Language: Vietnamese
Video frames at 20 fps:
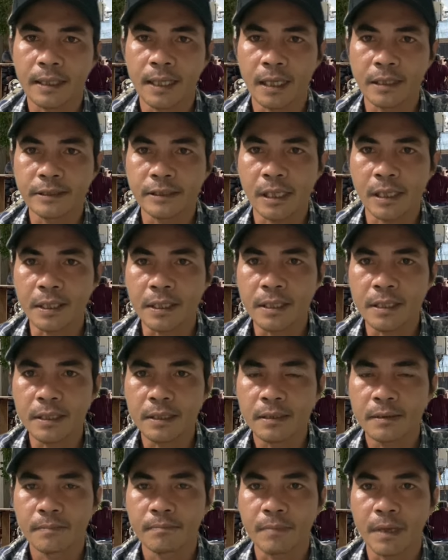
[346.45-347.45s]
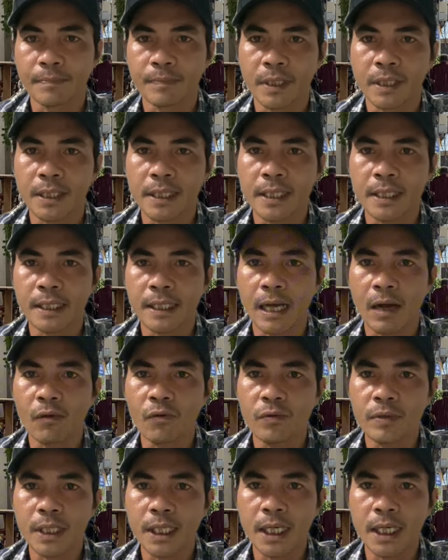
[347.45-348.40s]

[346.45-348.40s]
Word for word: nghệ sĩ mà mình đi cấu